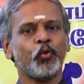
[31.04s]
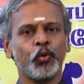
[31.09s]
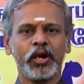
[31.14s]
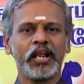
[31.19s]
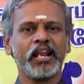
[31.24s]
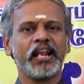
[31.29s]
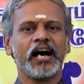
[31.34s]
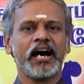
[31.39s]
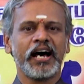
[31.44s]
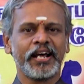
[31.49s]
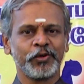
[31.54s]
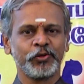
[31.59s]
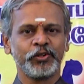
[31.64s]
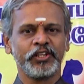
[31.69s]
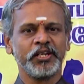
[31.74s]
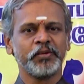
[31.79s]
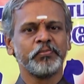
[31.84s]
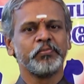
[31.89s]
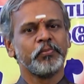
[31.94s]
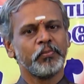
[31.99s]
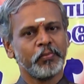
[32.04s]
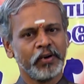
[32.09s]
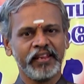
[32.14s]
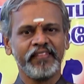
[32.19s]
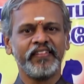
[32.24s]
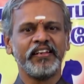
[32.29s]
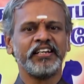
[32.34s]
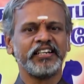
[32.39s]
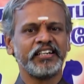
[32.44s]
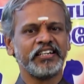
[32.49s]
உடல் ஆரோக்கியம்
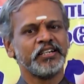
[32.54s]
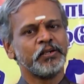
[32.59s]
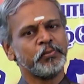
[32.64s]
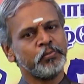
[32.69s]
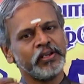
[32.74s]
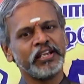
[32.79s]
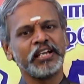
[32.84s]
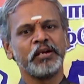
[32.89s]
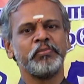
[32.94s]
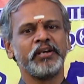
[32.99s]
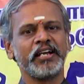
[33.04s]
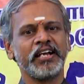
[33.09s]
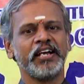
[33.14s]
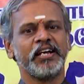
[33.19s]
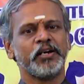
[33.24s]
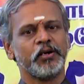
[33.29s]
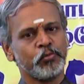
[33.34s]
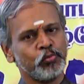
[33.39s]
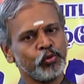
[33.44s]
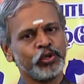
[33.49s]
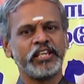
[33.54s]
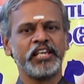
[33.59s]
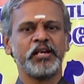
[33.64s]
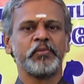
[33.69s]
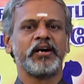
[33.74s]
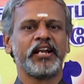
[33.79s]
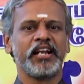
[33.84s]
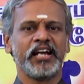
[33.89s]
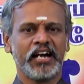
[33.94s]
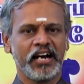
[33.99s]
மனிதனுக்கு மிக மிக
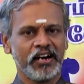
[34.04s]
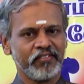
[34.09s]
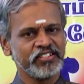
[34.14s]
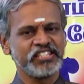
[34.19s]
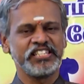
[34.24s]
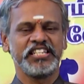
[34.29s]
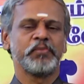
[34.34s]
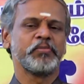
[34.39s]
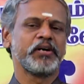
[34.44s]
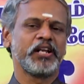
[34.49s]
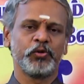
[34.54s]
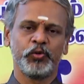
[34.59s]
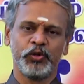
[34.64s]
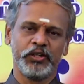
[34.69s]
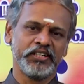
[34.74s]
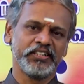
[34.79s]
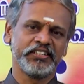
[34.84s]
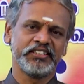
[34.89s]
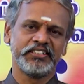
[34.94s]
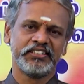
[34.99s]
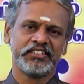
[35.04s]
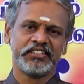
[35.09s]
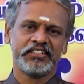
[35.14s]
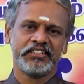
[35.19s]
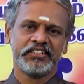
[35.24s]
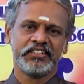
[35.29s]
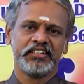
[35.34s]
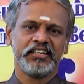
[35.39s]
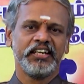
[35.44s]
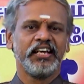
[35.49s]
முக்கியமான அவசியமான ஒன்று
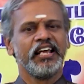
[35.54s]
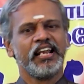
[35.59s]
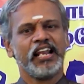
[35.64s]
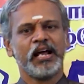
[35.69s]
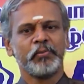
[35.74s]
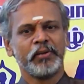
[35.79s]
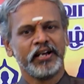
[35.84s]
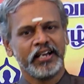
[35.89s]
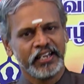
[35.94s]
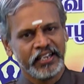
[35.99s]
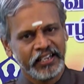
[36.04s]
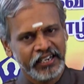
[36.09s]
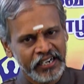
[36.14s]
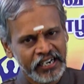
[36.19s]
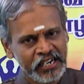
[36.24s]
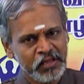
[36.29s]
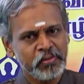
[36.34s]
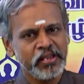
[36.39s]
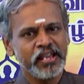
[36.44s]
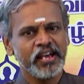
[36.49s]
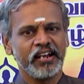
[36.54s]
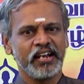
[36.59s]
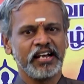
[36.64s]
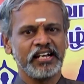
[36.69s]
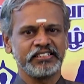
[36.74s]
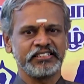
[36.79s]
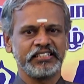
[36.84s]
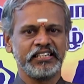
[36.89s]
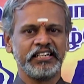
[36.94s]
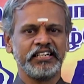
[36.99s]
நாம் எளிமையான
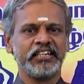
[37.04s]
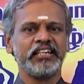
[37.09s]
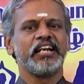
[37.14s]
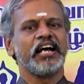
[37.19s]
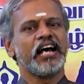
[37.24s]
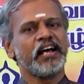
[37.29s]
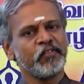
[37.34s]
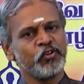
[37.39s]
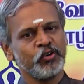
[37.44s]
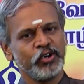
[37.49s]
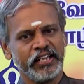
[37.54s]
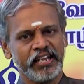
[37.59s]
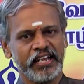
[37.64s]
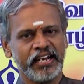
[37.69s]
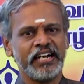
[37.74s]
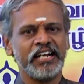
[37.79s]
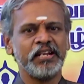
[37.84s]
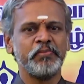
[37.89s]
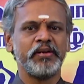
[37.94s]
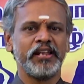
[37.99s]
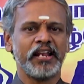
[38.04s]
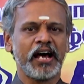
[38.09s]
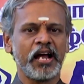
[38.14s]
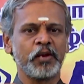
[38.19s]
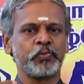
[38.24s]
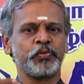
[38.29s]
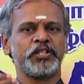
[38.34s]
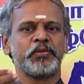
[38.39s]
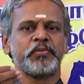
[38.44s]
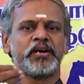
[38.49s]
ஆசனங்கள் அதனுடைய எளிமை
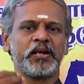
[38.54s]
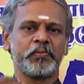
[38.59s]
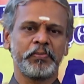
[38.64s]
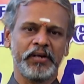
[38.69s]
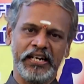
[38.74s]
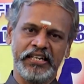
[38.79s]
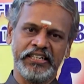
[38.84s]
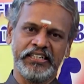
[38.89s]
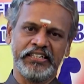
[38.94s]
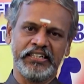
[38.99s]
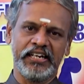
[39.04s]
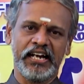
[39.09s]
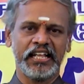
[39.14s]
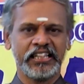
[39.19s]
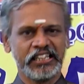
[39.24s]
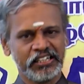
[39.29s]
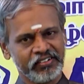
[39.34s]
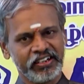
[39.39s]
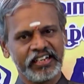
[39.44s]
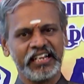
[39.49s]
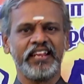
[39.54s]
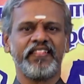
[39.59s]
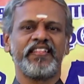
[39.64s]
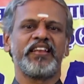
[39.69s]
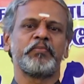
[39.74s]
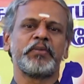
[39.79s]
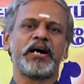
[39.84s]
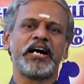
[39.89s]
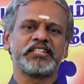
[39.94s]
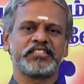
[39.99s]
அற்புதமான பலன்கள் அந்த வகையில்
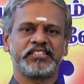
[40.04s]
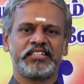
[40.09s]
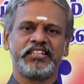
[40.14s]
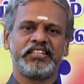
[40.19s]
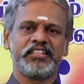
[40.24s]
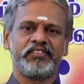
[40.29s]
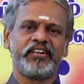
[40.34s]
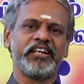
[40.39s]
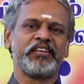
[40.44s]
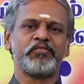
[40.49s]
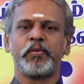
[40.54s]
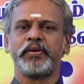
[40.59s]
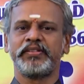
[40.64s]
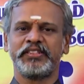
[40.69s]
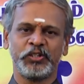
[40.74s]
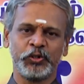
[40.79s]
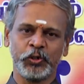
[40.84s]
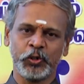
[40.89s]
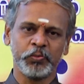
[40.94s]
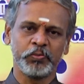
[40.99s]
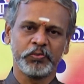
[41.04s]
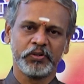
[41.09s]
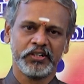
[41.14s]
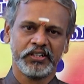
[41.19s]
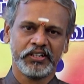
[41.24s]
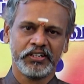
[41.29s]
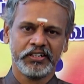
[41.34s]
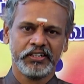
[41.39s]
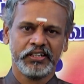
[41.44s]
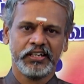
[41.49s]
தான் நம்ம ஆசனத்தை வடிவமைத்துள்ளோம்
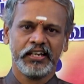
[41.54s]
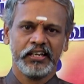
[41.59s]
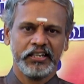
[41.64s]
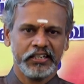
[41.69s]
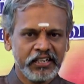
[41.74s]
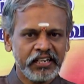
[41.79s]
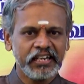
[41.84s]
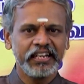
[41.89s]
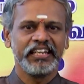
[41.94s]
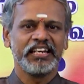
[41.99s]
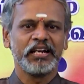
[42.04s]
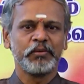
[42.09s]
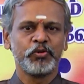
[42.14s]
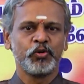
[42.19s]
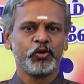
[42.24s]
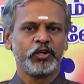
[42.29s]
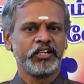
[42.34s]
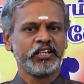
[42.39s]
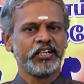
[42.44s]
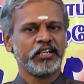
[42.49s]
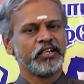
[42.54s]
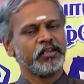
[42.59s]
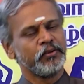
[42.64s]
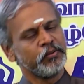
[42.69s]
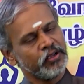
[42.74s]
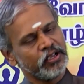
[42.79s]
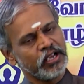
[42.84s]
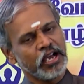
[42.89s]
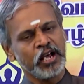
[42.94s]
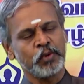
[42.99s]
இன்றைக்கு நம்ம ஒரு
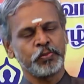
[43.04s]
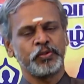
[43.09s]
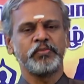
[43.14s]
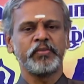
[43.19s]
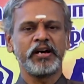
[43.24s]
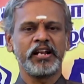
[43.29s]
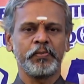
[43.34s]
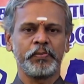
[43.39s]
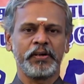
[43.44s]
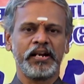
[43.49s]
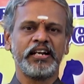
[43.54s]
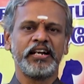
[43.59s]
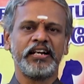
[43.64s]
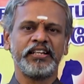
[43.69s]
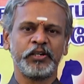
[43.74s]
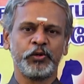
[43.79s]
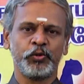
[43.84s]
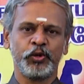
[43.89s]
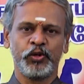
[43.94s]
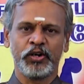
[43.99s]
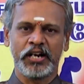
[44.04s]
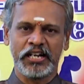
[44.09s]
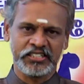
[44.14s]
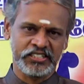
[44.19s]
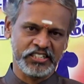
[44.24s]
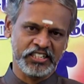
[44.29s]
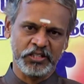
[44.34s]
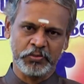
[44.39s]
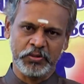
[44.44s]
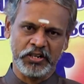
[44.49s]
அற்புதமான பலன் அளிக்கக்கூடிய ஒரு
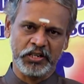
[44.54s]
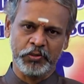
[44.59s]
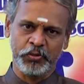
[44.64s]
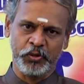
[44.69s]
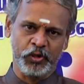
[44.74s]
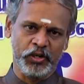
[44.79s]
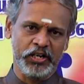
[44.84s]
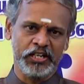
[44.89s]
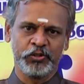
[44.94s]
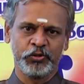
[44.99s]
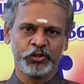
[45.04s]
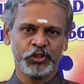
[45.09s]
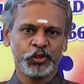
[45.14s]
ஆசனத்தை பார்க்க போகிறோம் அது